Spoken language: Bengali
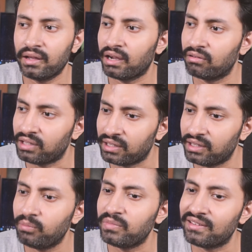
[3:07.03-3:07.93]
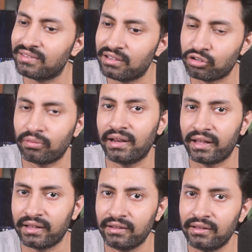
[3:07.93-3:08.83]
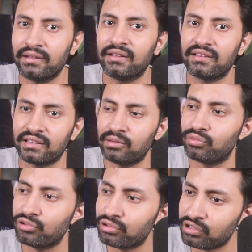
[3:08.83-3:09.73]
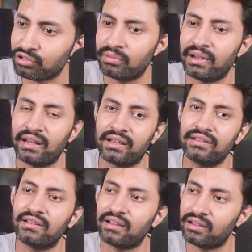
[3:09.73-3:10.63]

কারণ তাদের মিশতে সময় লাগে তাদের বুঝতে সময় লাগে যে